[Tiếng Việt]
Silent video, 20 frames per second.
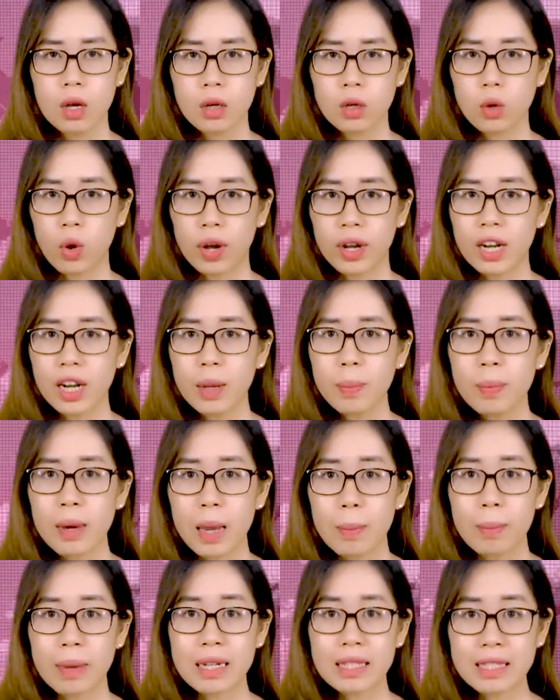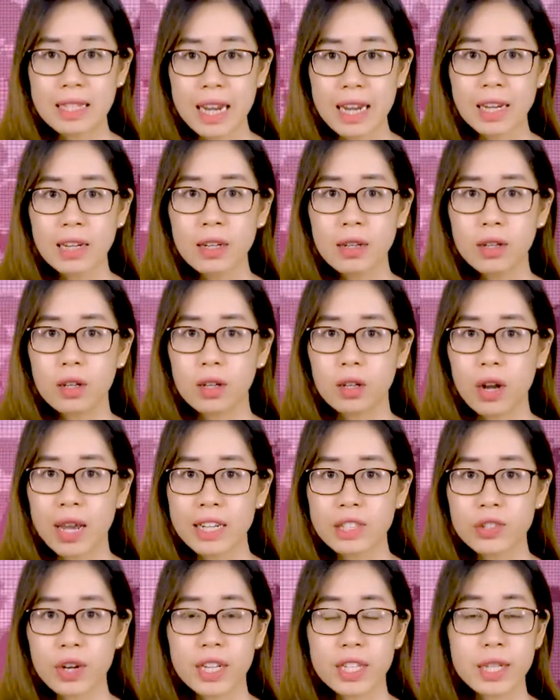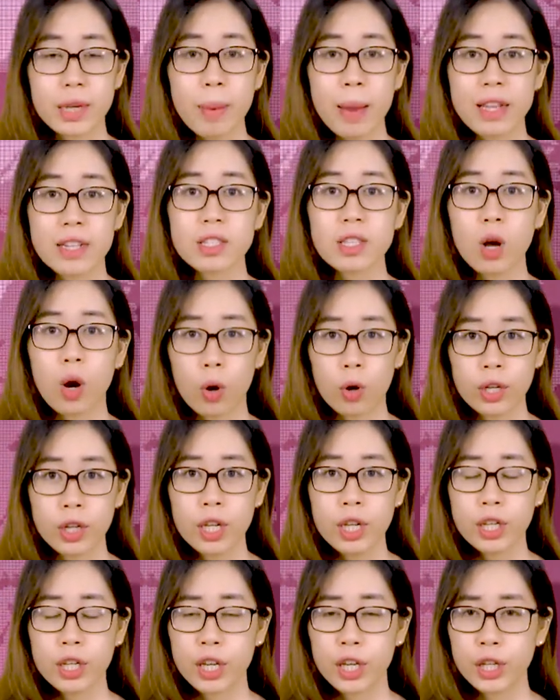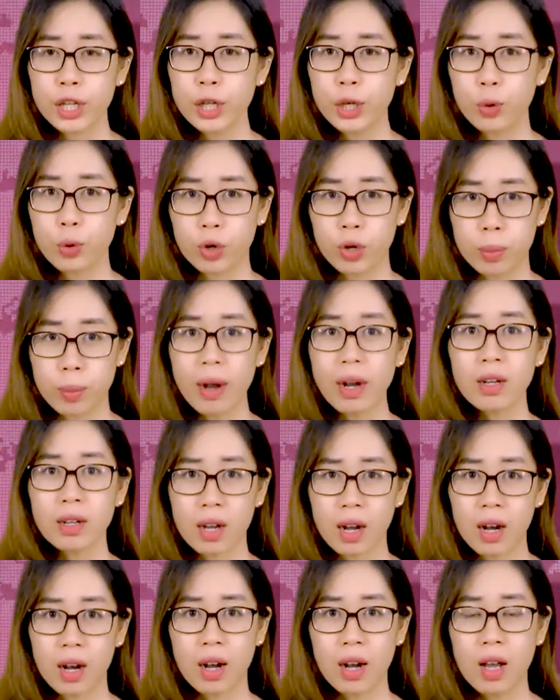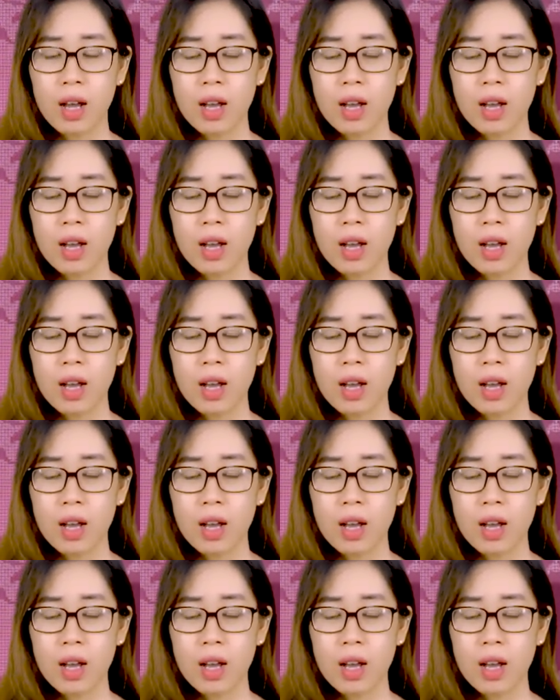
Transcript: Đoạn clip làm bánh tráng được lan truyền trên mạng xã hội khiến nhiều người bất ngờ.